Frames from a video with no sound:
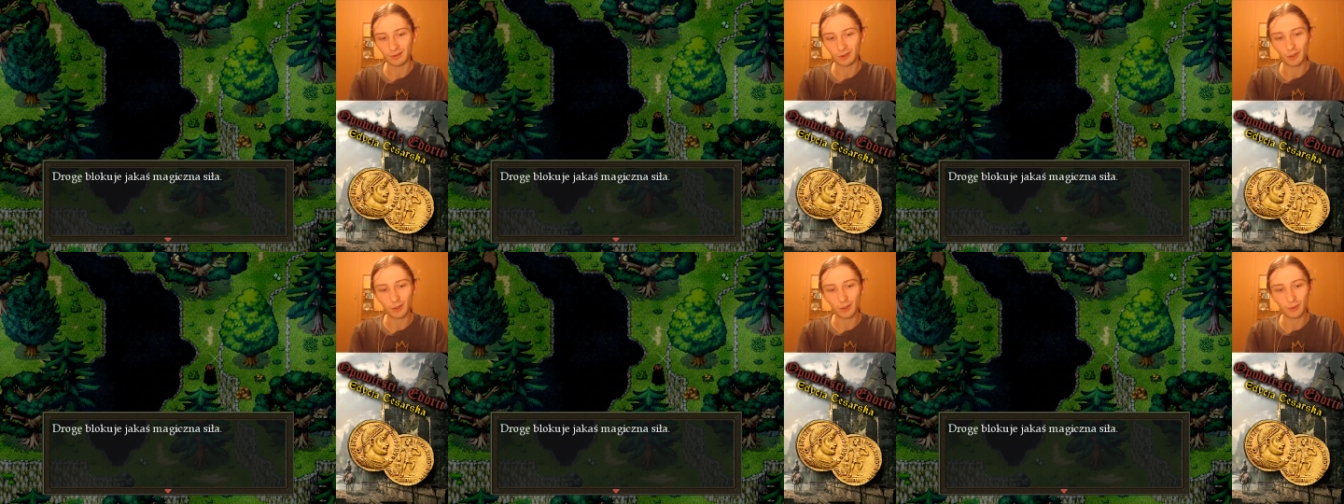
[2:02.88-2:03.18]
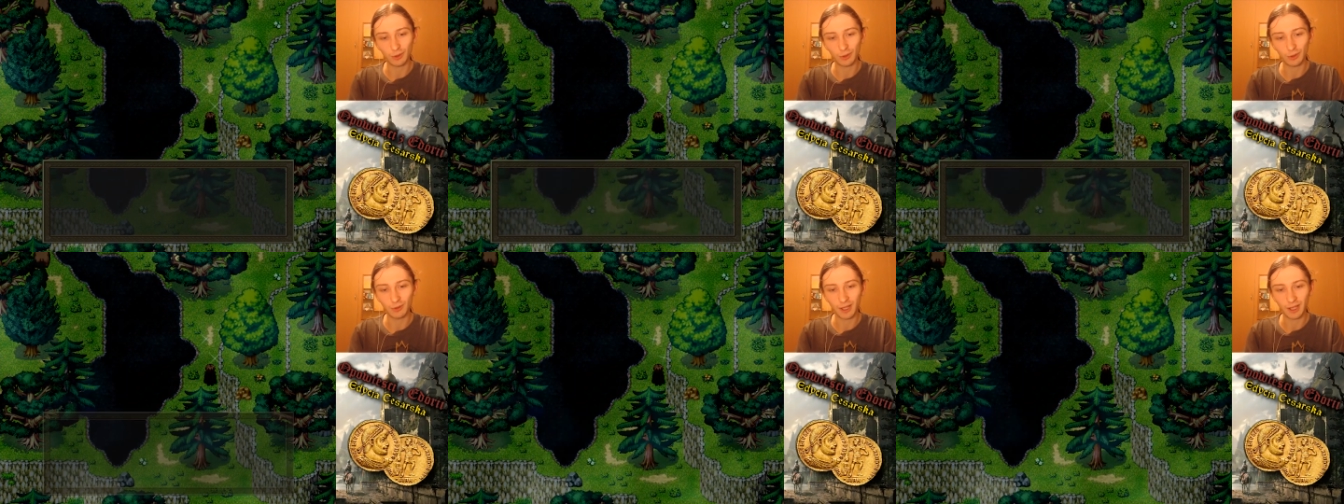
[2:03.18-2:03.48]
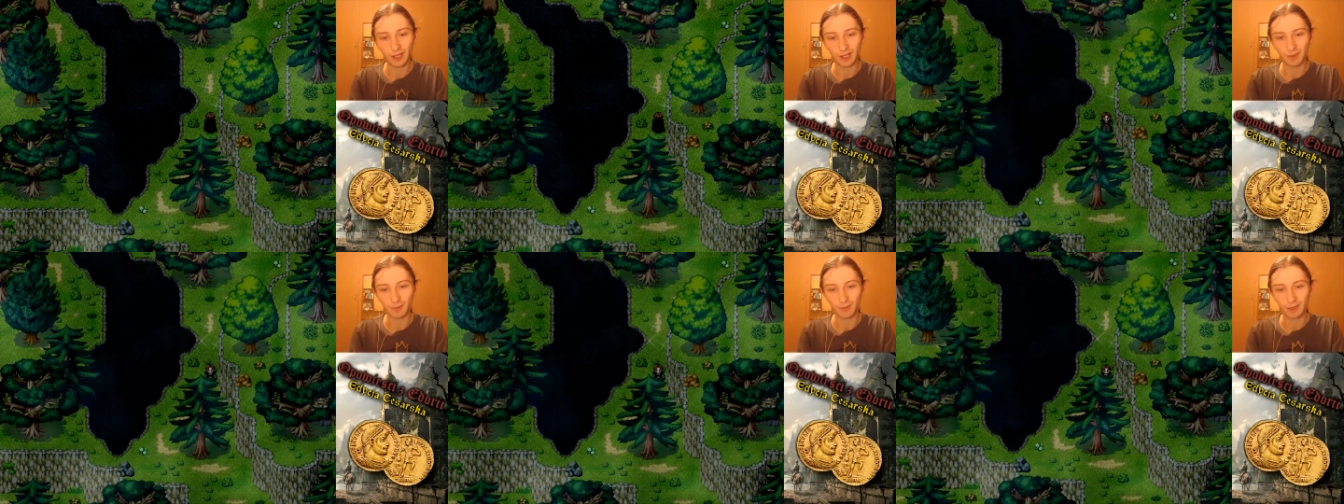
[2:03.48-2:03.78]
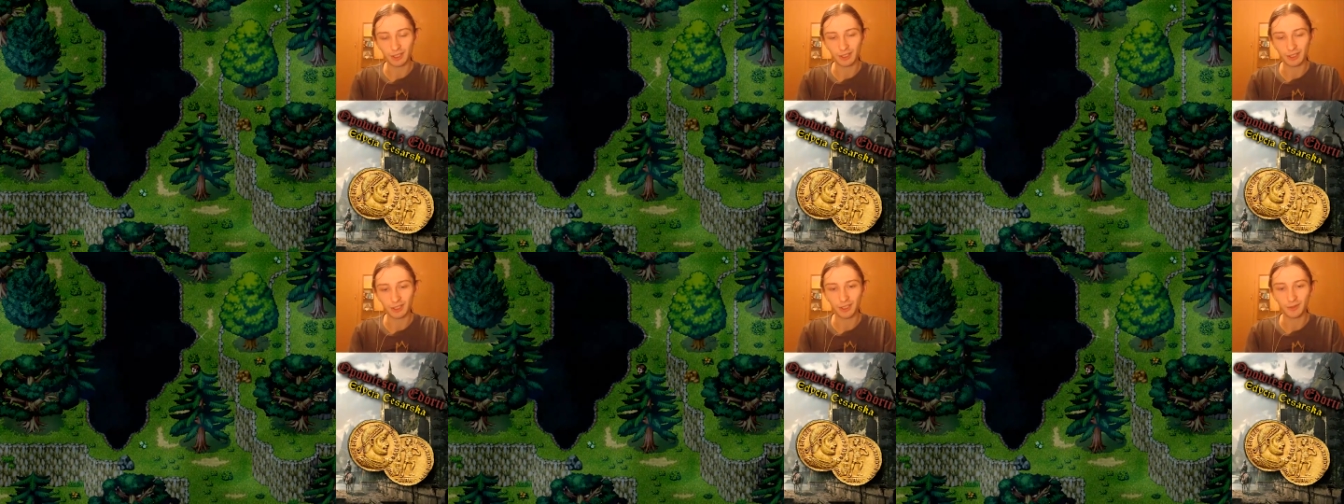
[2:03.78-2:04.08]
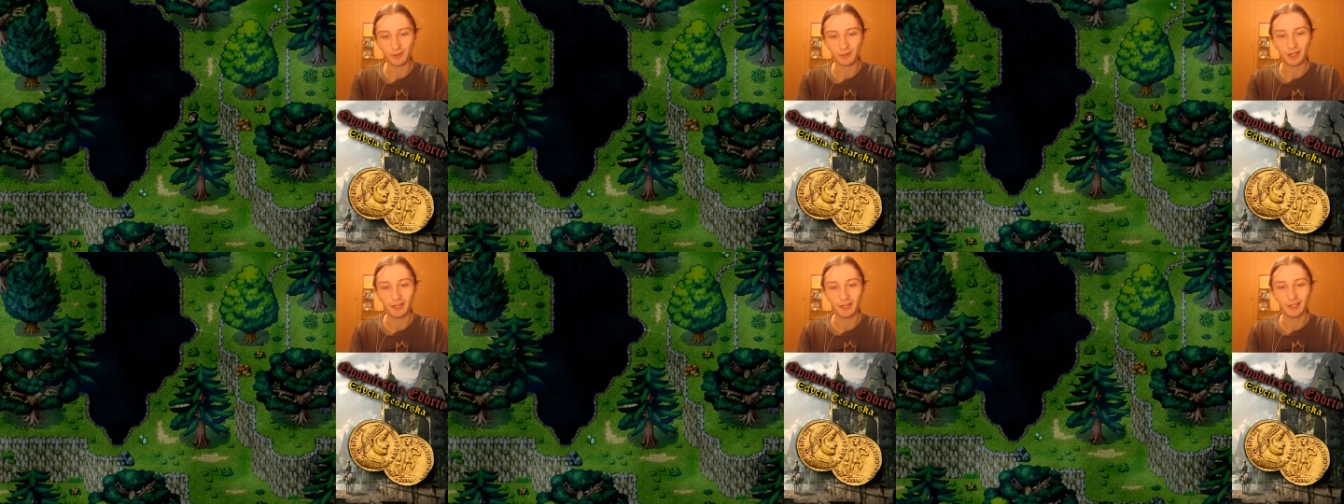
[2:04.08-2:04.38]
drogę blokuje jakaś magiczna
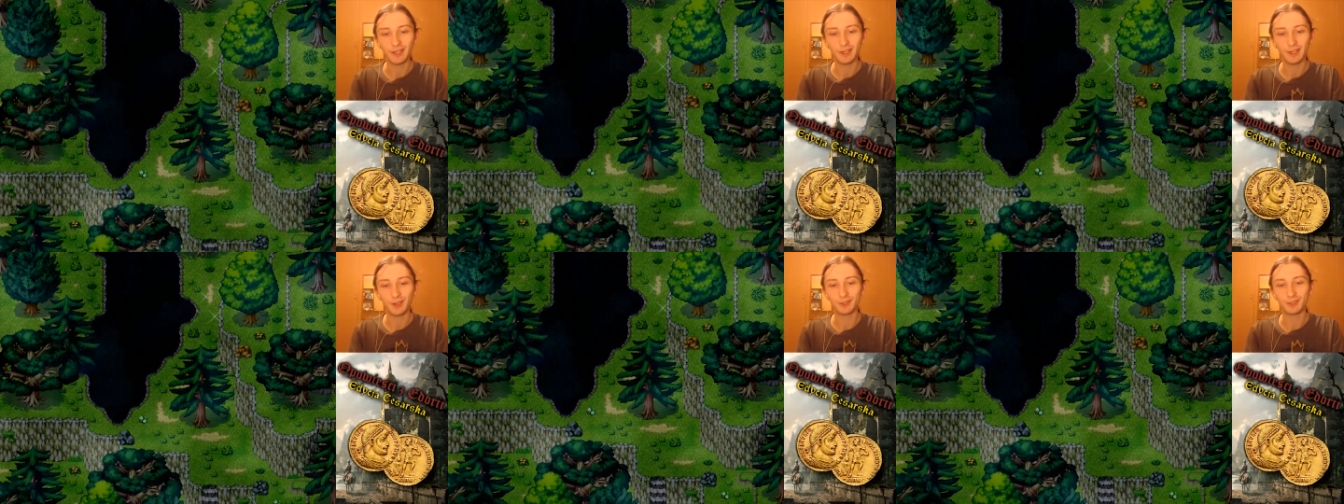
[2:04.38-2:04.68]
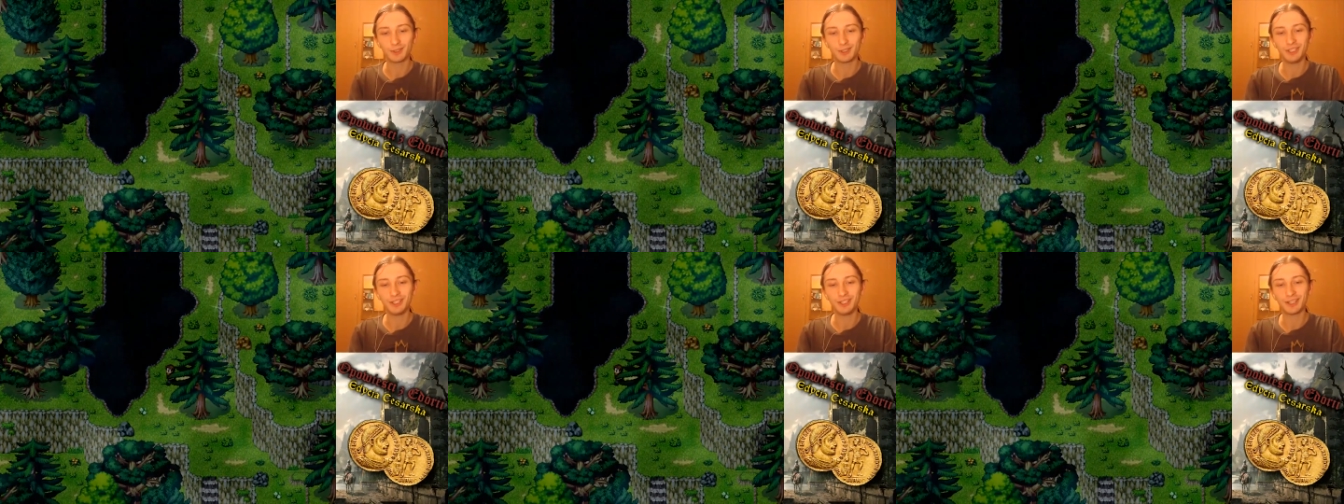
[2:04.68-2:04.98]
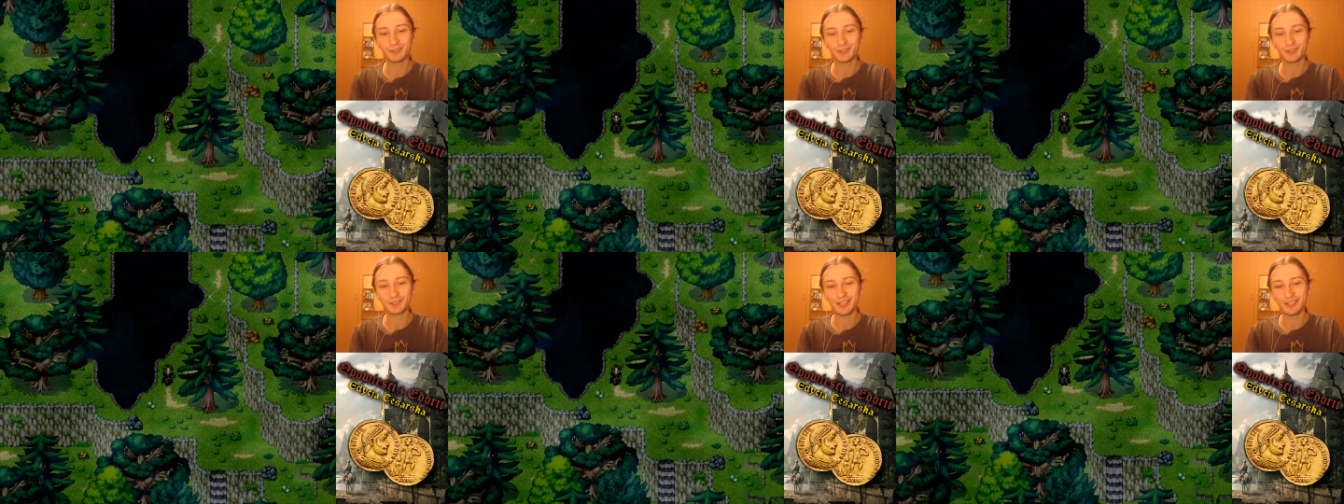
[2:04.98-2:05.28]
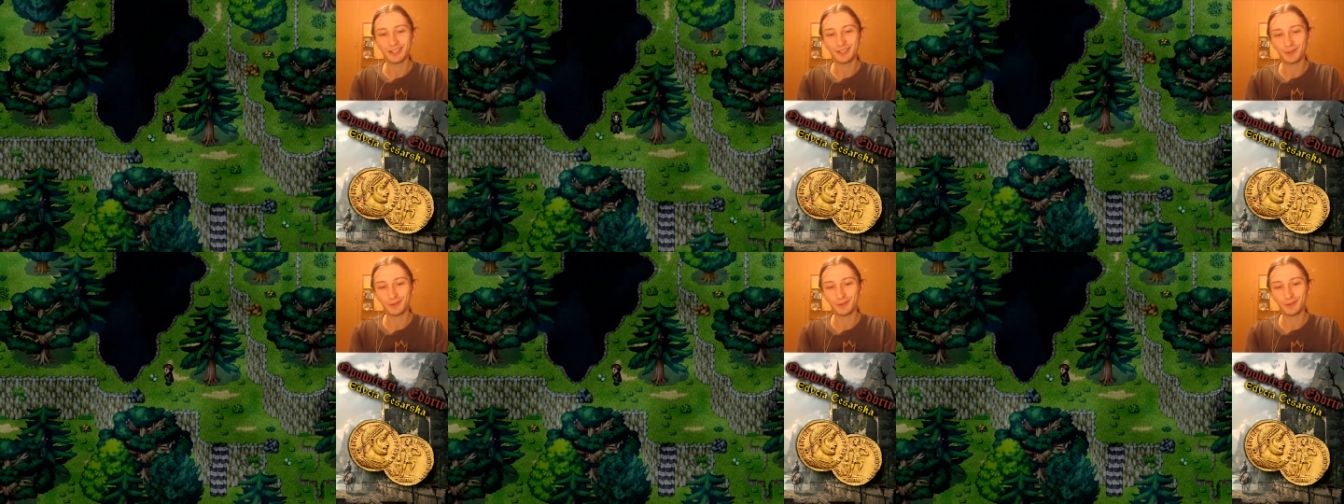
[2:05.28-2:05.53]
siła. Odcinek ostatni,